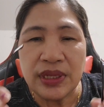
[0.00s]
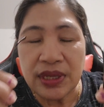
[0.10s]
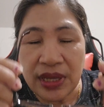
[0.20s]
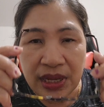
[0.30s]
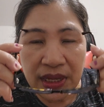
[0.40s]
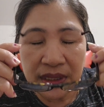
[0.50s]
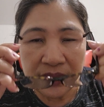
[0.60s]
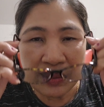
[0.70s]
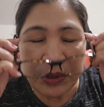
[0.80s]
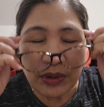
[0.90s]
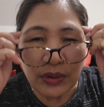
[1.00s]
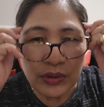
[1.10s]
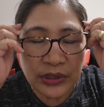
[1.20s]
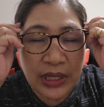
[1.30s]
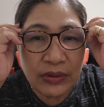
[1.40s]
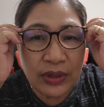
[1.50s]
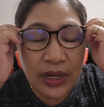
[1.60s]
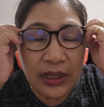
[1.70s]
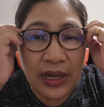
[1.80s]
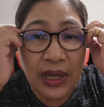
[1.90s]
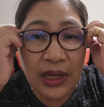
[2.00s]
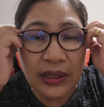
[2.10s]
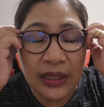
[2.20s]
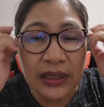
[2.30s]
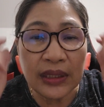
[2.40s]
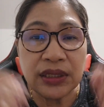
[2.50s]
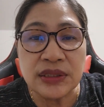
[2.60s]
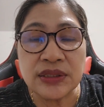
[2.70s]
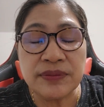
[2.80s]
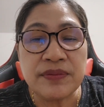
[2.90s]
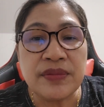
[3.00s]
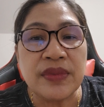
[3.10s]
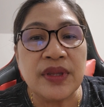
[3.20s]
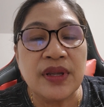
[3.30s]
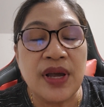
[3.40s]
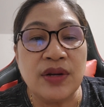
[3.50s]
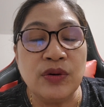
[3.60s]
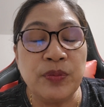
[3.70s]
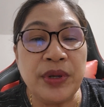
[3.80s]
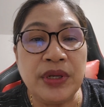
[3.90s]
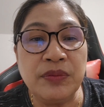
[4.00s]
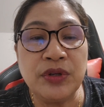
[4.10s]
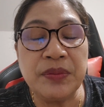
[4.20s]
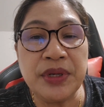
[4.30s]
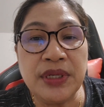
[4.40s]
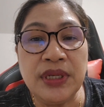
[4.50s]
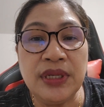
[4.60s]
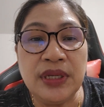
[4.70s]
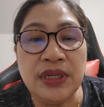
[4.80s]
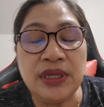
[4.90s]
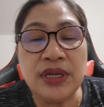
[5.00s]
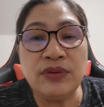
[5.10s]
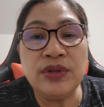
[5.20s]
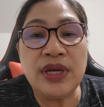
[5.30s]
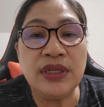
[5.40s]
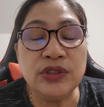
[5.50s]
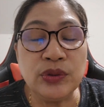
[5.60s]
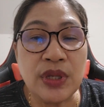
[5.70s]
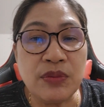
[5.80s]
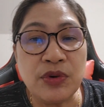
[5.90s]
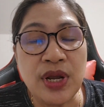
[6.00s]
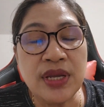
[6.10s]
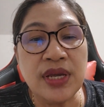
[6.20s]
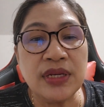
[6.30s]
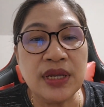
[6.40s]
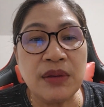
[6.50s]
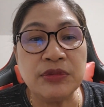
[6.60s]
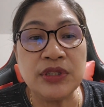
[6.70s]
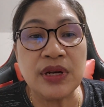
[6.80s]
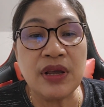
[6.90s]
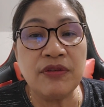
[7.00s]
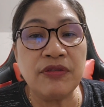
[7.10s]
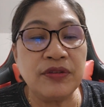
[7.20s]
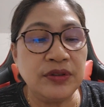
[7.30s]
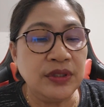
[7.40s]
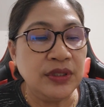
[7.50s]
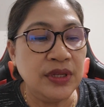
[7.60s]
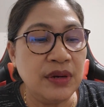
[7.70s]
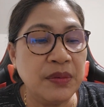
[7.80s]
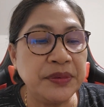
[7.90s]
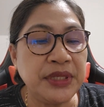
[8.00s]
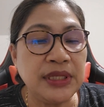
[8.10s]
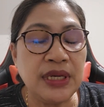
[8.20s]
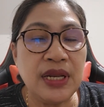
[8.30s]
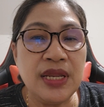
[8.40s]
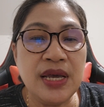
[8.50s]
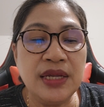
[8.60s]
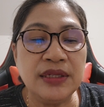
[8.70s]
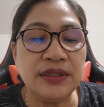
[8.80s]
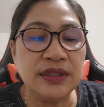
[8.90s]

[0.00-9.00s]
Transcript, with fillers: Kaya sabi ko sa inyo na lang lahat, at least, ano, pwede mo naman i-ano yan, isote mo lang yan, ilagay mo sa ref. Hindi naman matatagal yan.